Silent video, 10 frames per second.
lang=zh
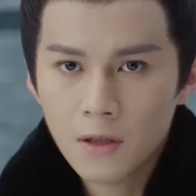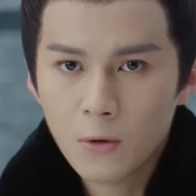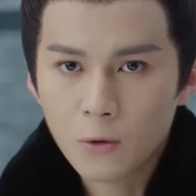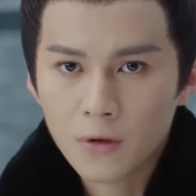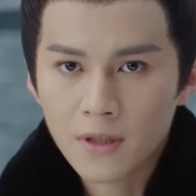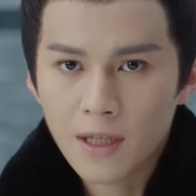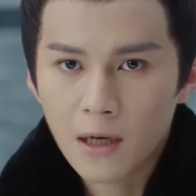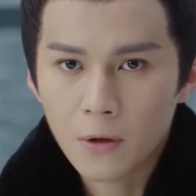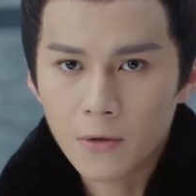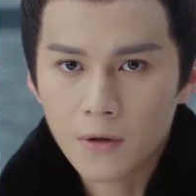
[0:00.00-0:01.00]
尸体仵作已
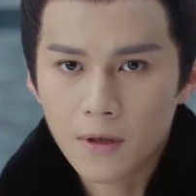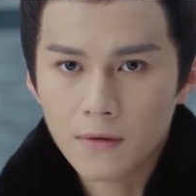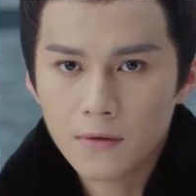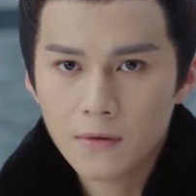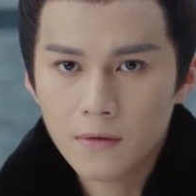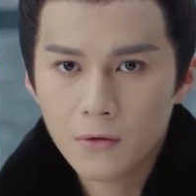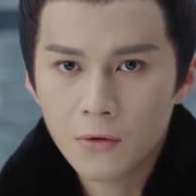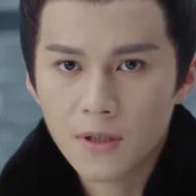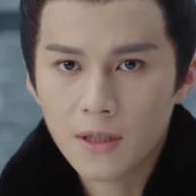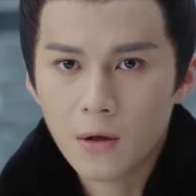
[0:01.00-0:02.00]
经带回去了，
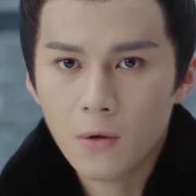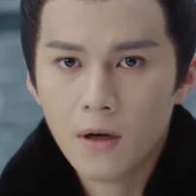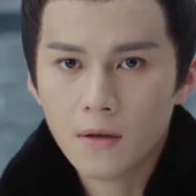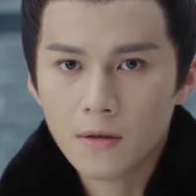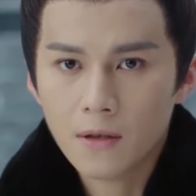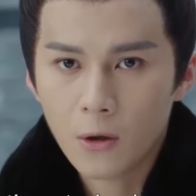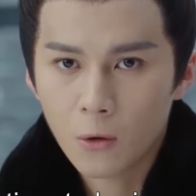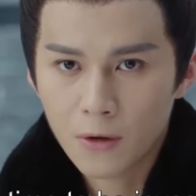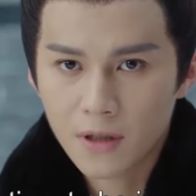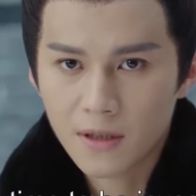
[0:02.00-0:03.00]
具体情况要
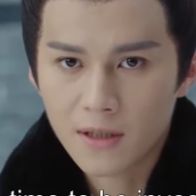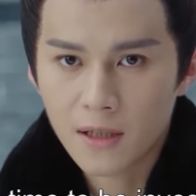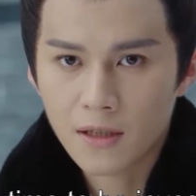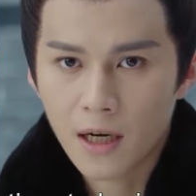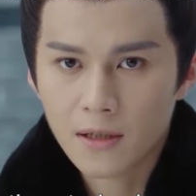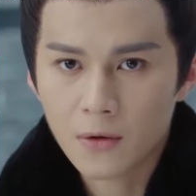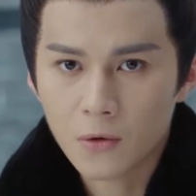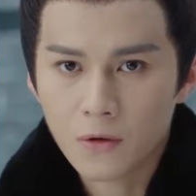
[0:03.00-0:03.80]
过段时间才能查清